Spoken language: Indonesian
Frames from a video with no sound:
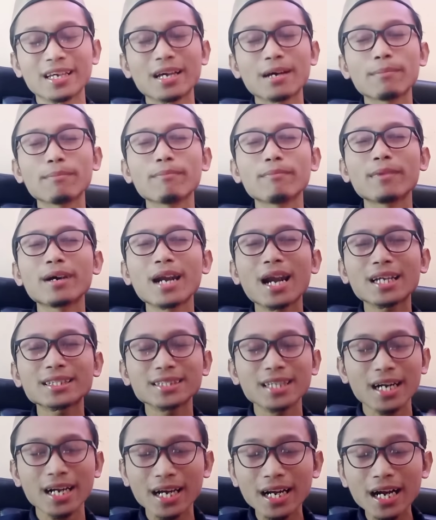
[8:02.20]
ya
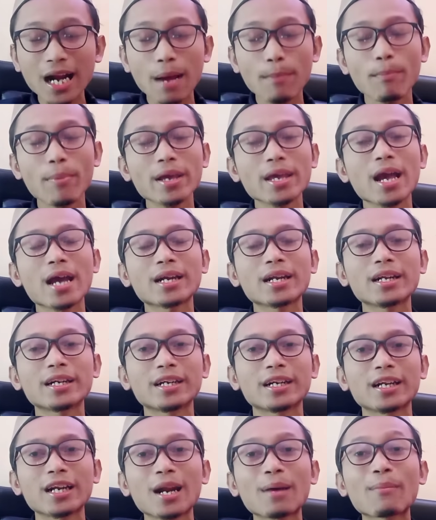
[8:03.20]
melaksanakan apa yang ada
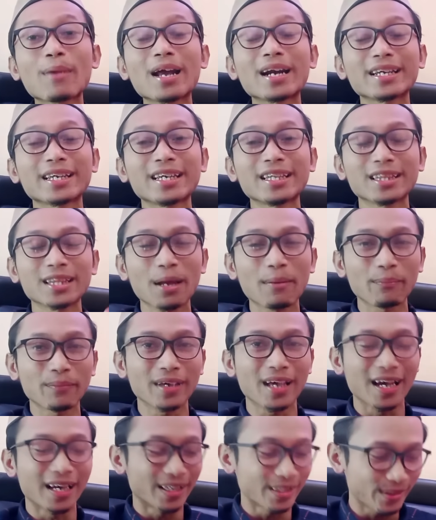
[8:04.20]
di dalam
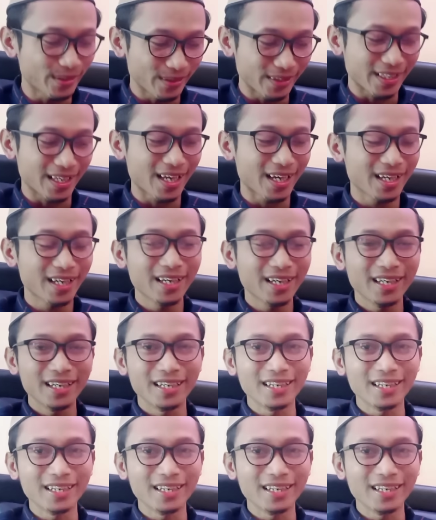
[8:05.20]
Alkitabnya itu ya